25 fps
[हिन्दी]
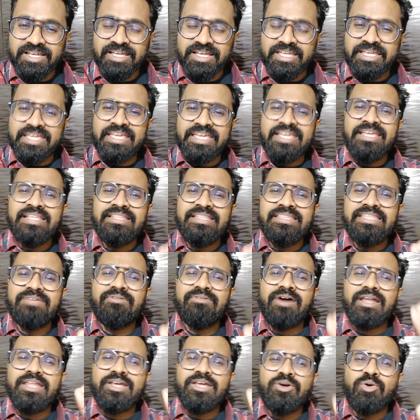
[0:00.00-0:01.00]
ईद
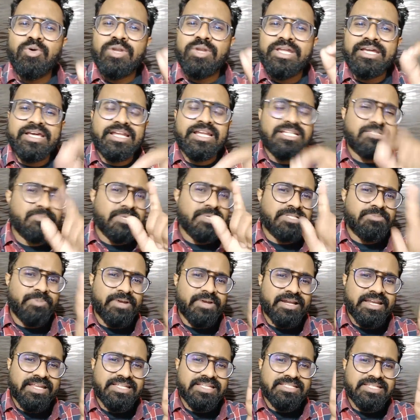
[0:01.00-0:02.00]
दिवाली होली क्रिसमस
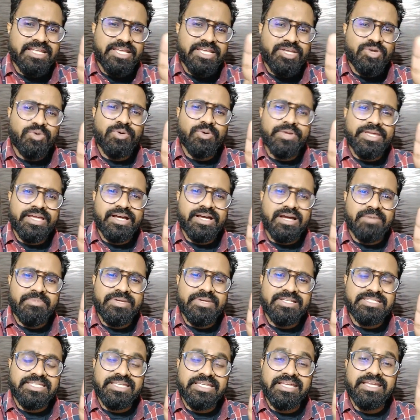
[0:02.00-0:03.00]
पर रिलीज नहीं हुई है
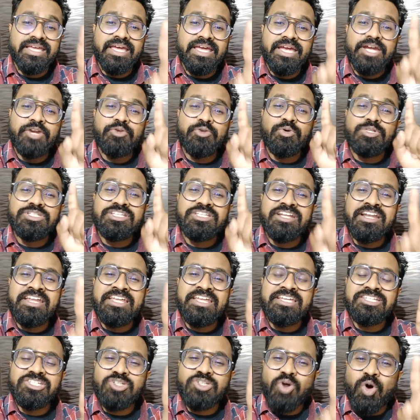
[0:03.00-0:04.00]
कबीर सिंह इट वॉज
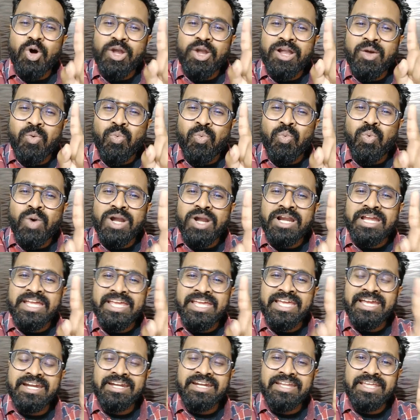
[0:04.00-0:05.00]
रिलीज ऑन अ
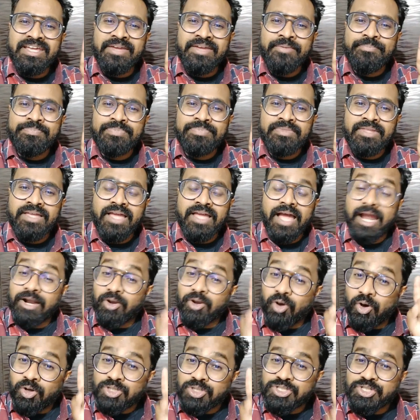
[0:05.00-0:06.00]
वर्किंग डे एंड
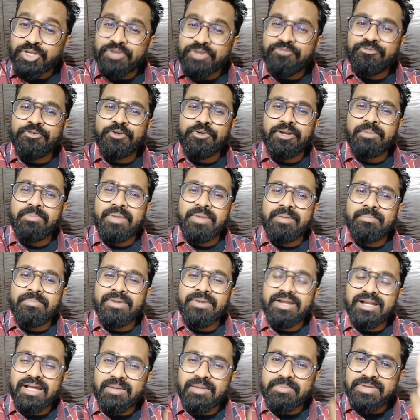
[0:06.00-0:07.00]
ऑल्सो इफ यू
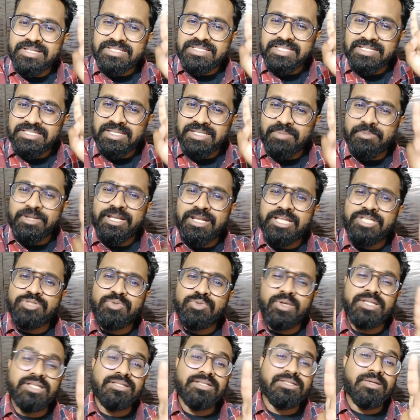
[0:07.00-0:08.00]
रिमेंबर कबीर सिंह जब रिलीज
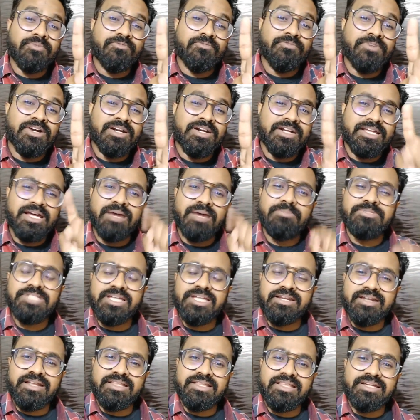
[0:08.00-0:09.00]
हुआ था तब वर्ल्ड कप
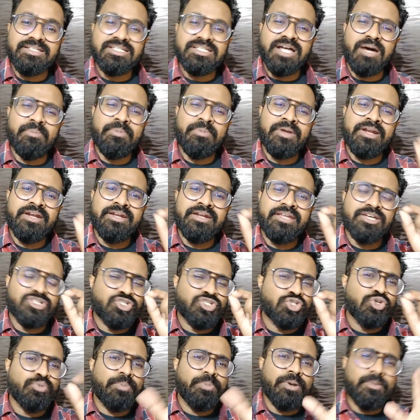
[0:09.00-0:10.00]
चल रहा था जहां पर इंडिया
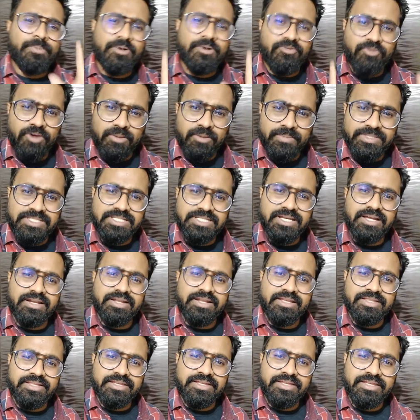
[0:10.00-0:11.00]
सुपर परफॉर्मेंस कर
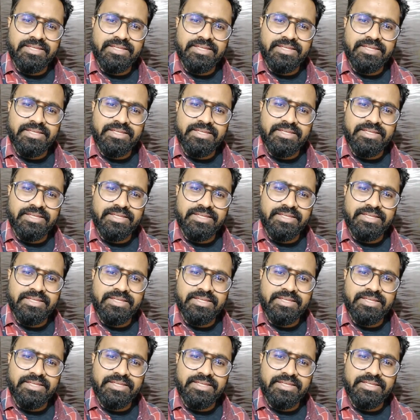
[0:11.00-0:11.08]
रहे थे